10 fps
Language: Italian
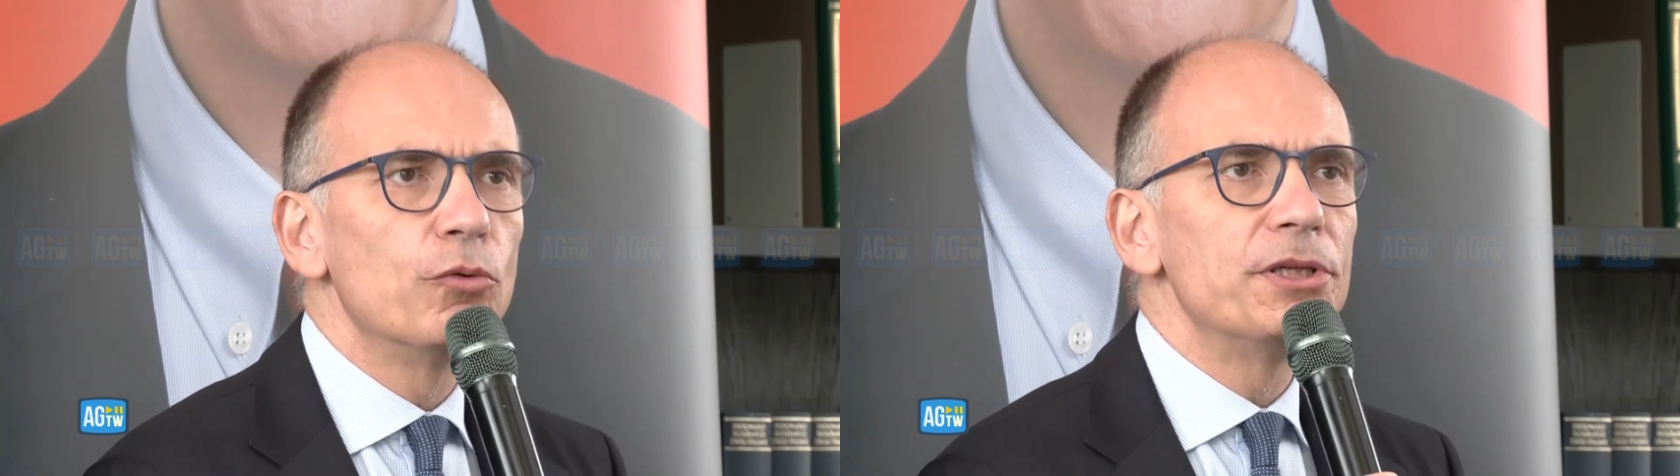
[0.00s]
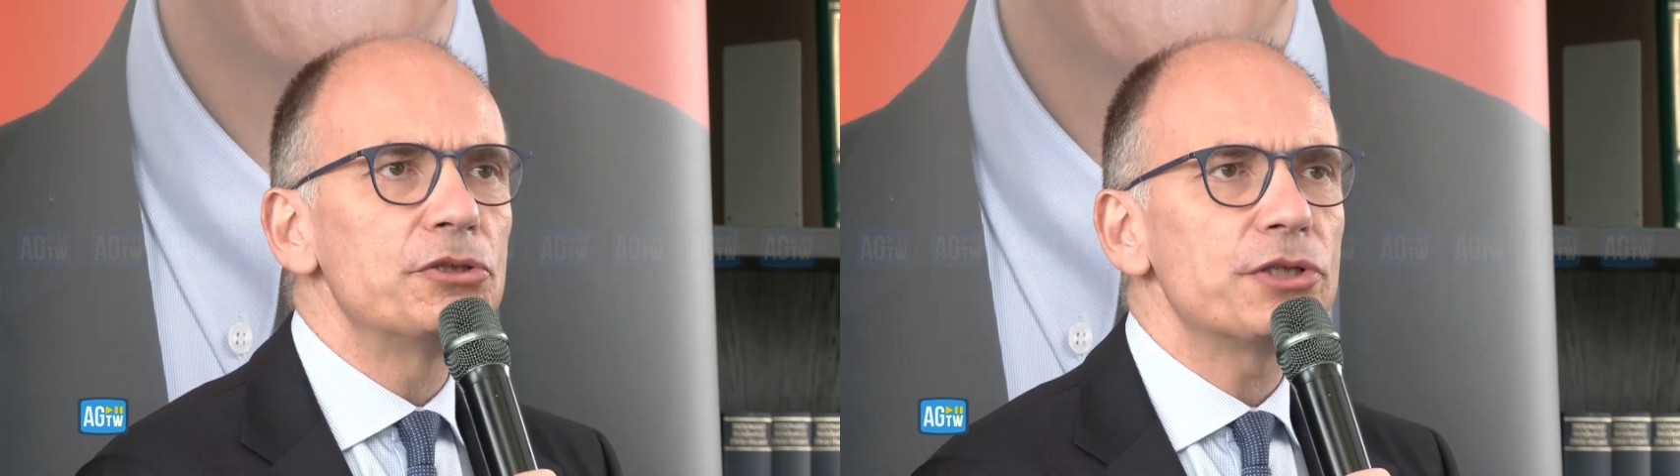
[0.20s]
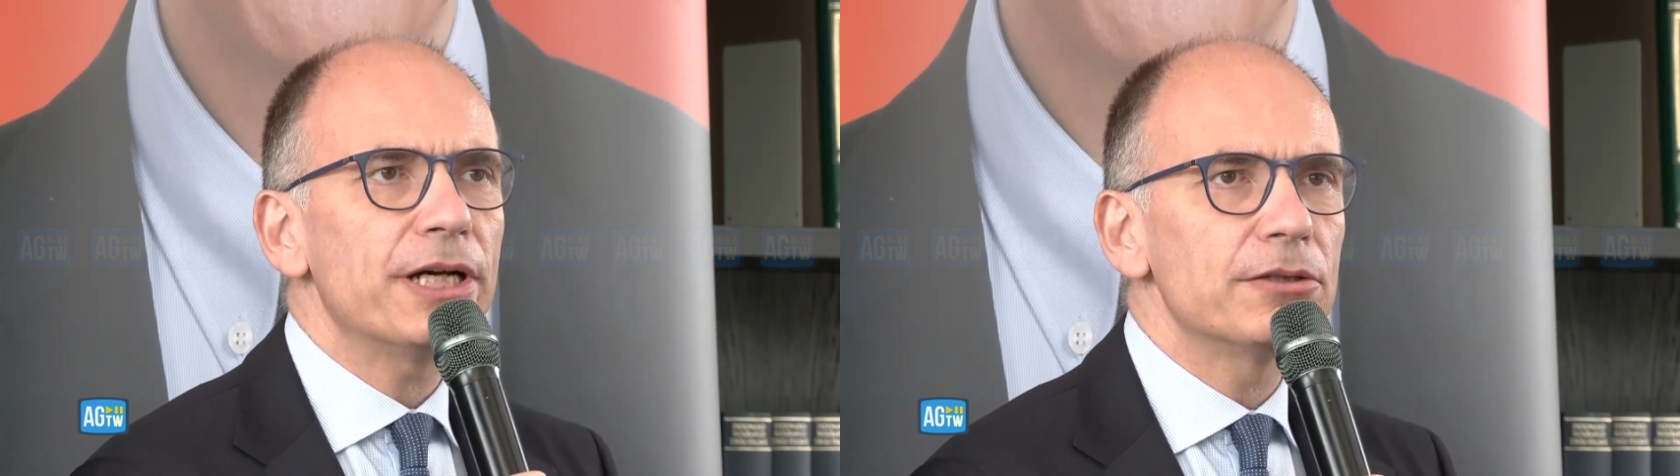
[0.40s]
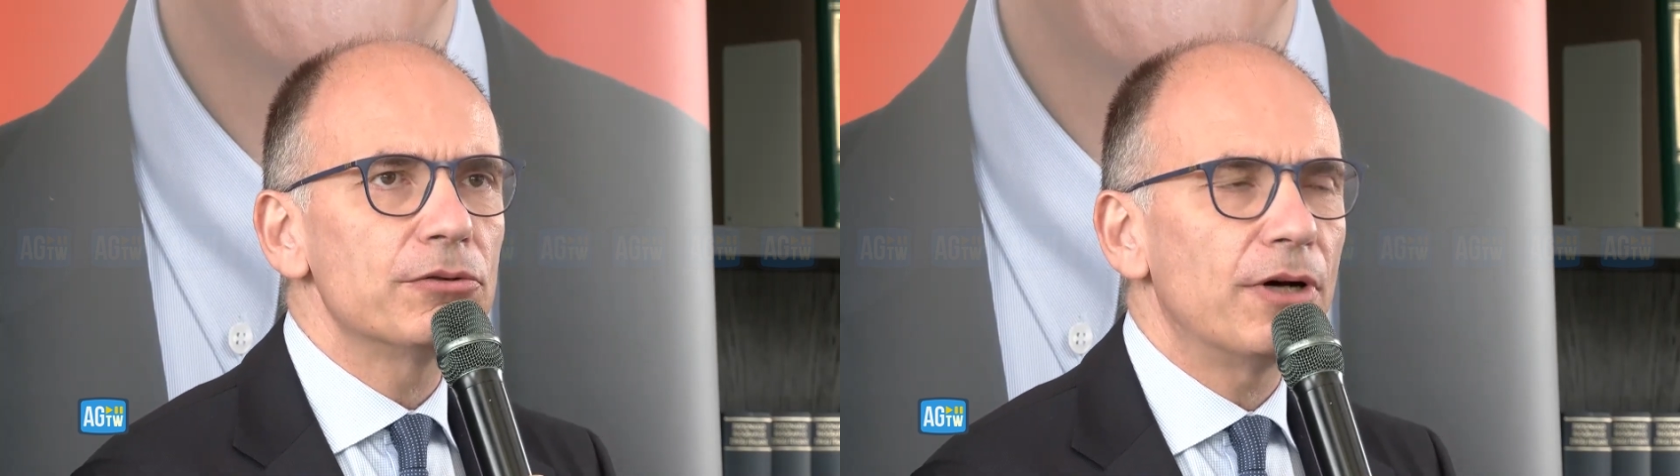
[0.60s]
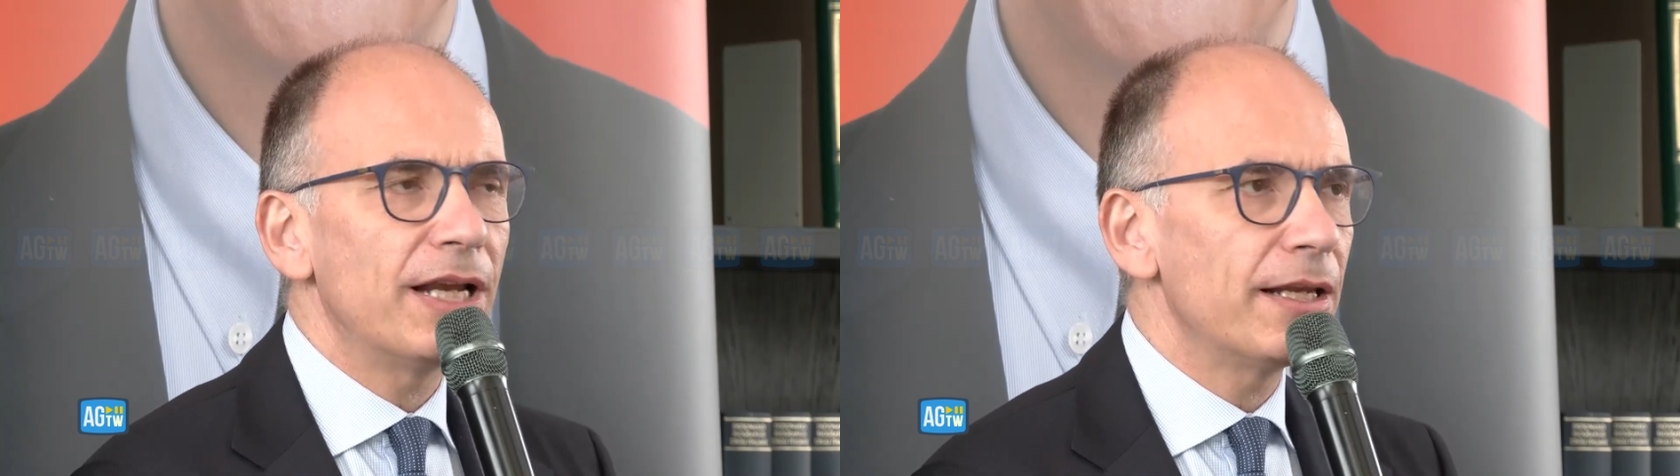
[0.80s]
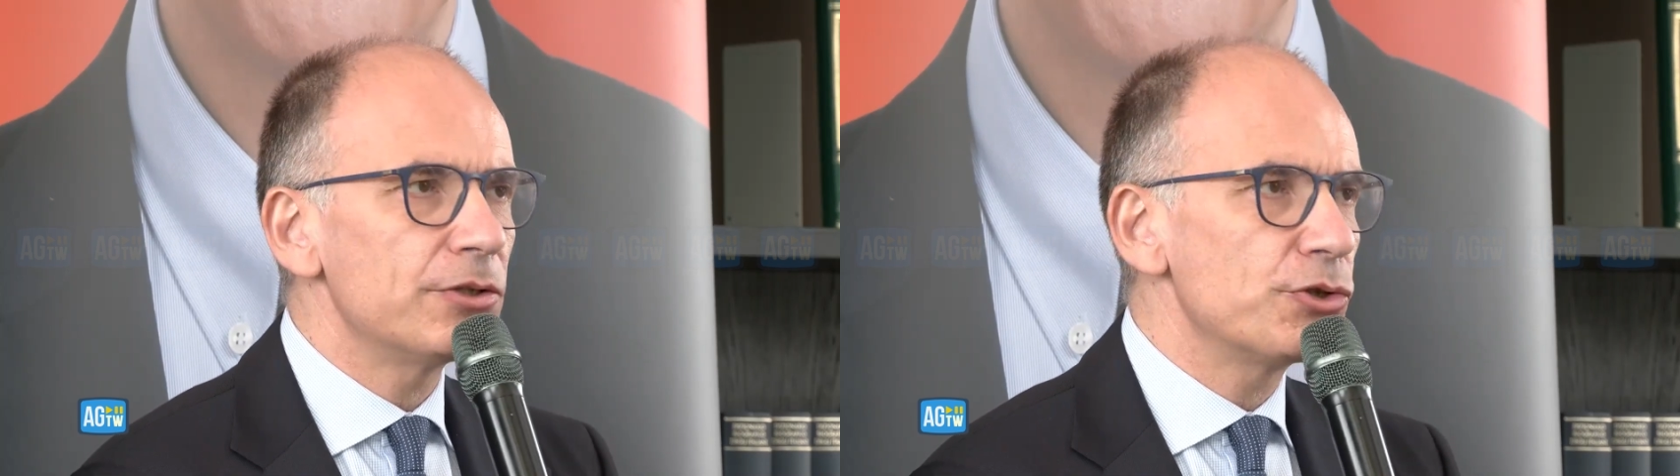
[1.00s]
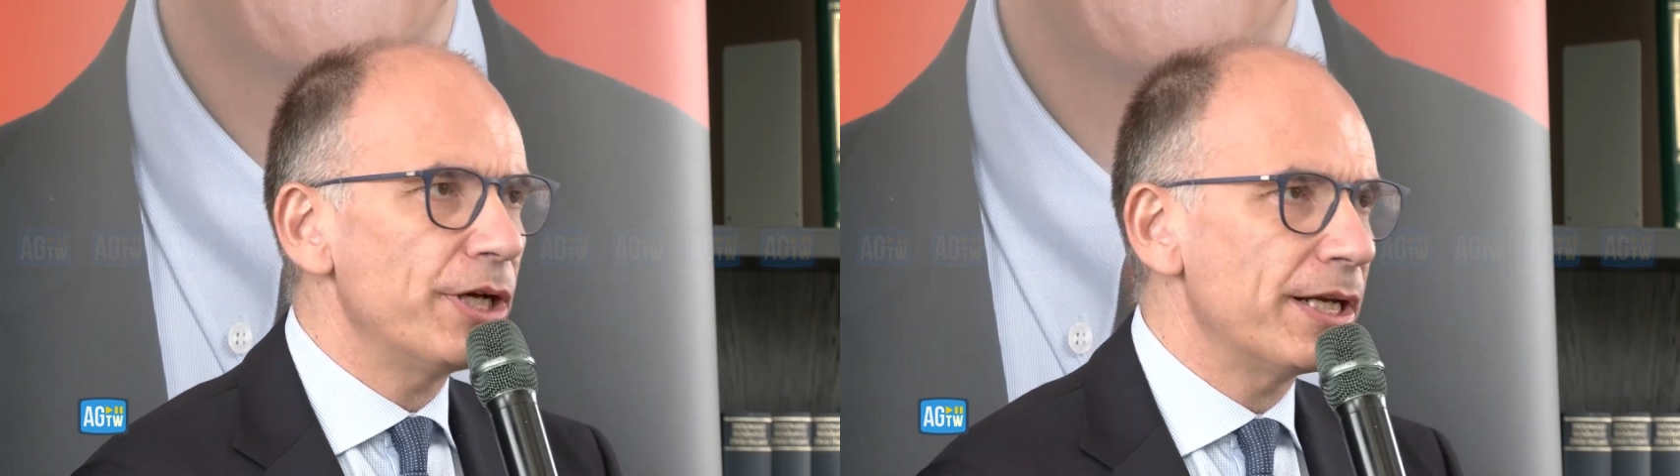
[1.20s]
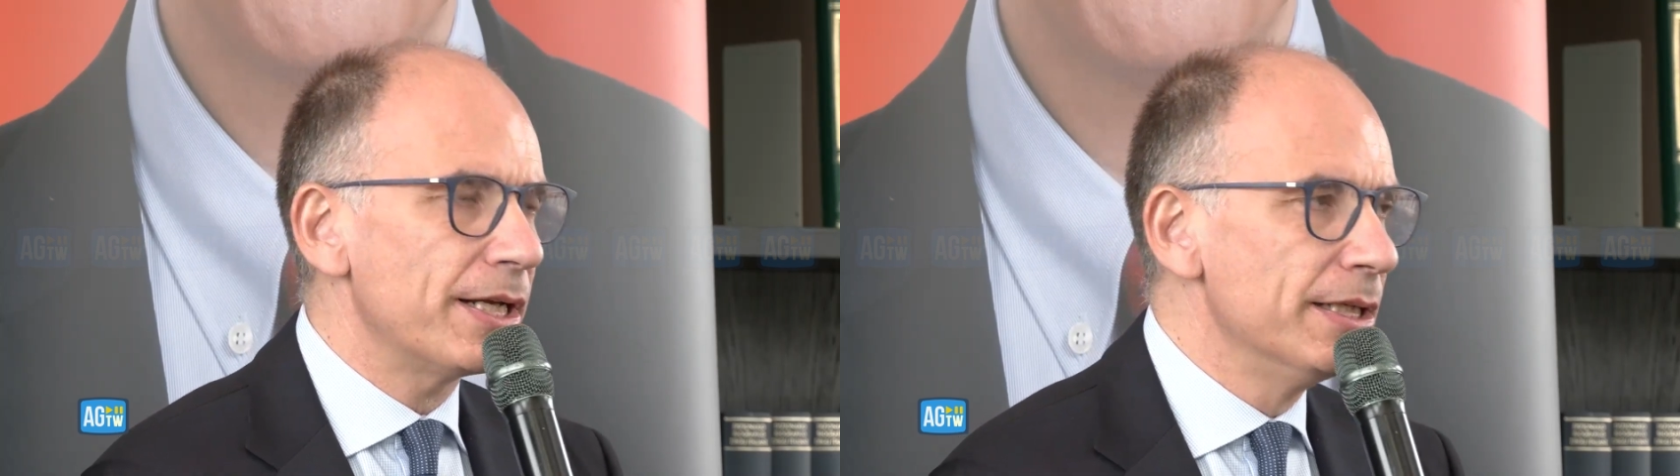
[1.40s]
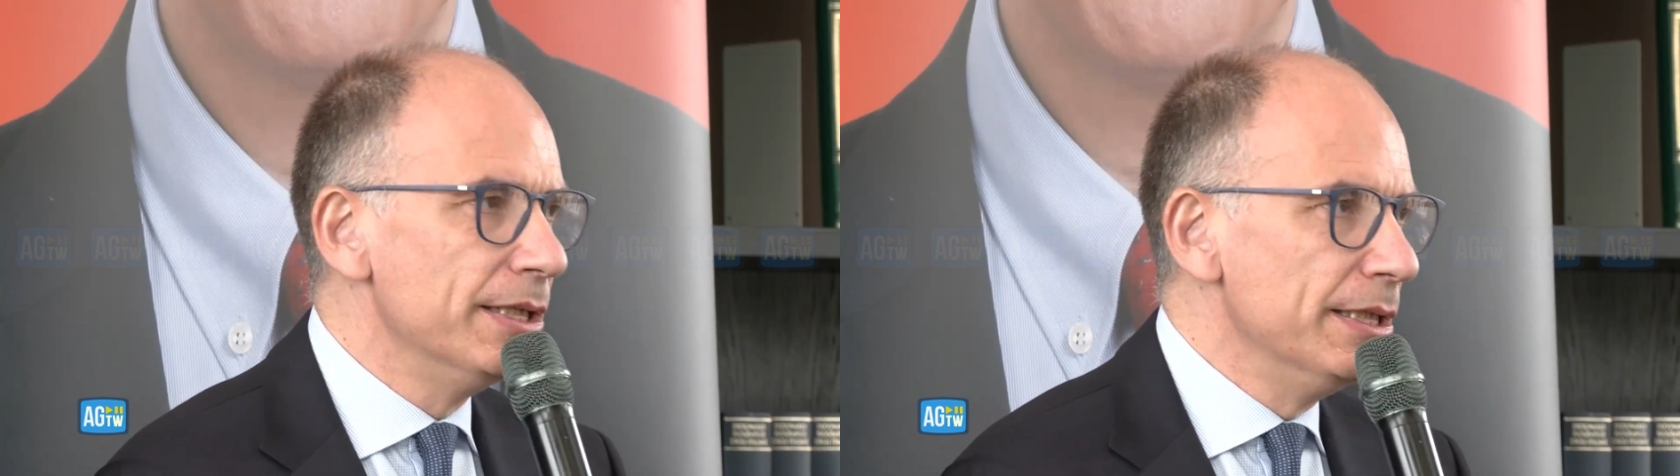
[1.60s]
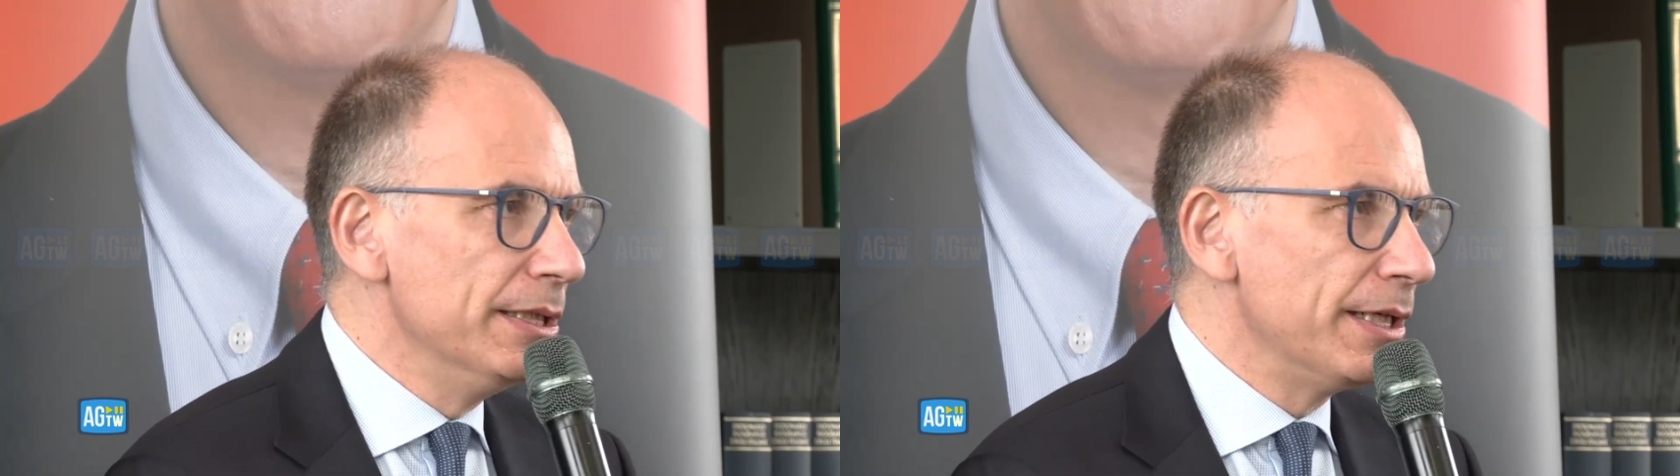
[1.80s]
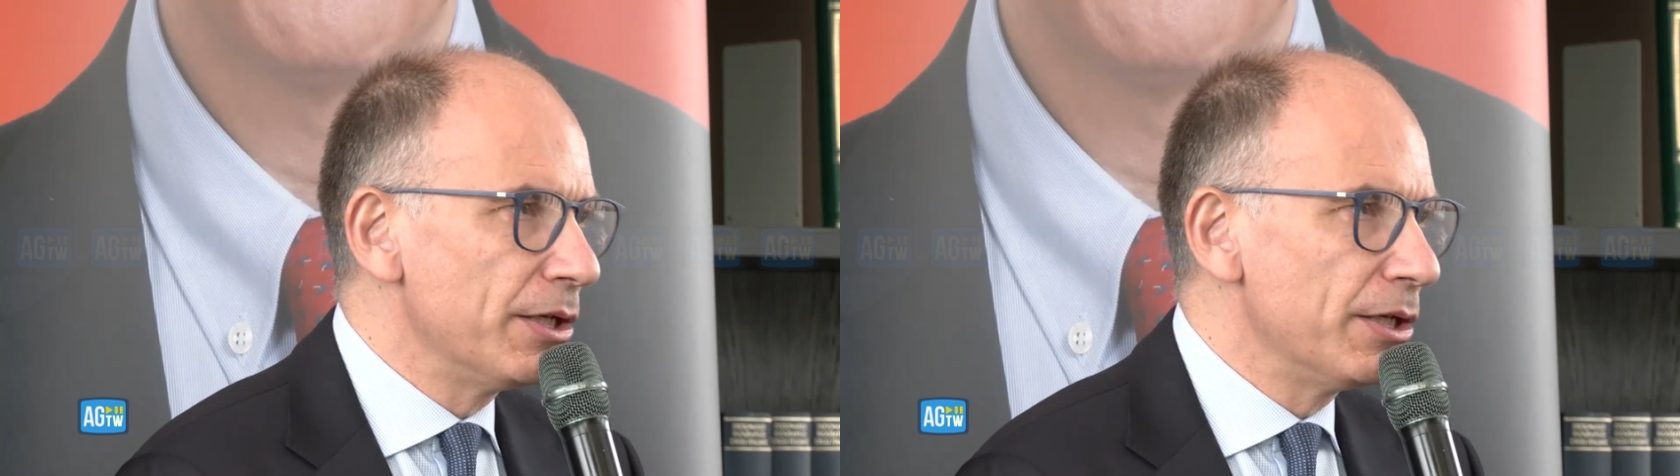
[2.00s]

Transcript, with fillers: cominciato a lanciare